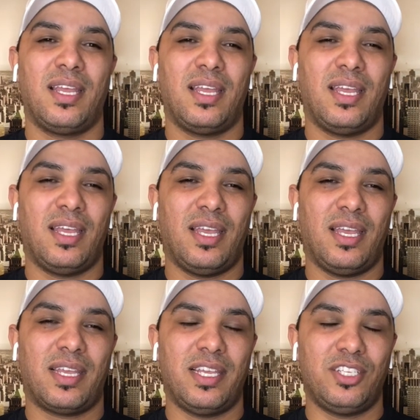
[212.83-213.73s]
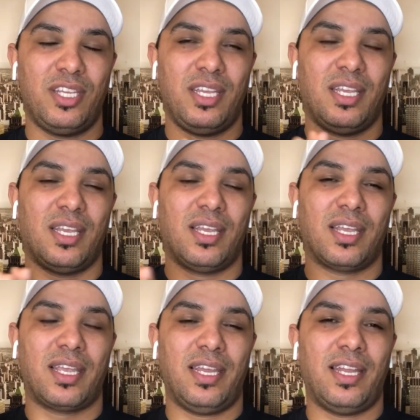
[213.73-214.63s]
آه، كيجي
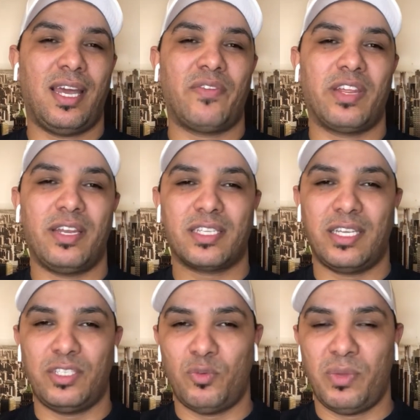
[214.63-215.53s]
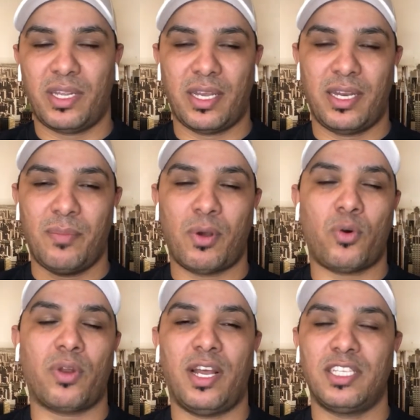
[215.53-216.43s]
كي حنا عارفين الناس كيجيو الميريكان اما
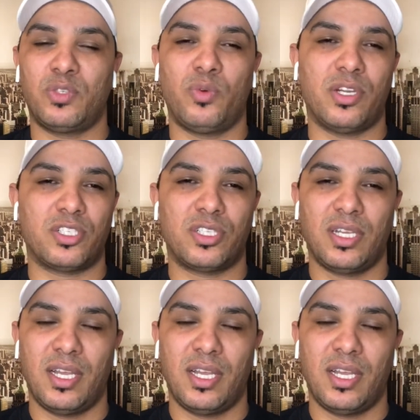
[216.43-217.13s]
قرعه زواج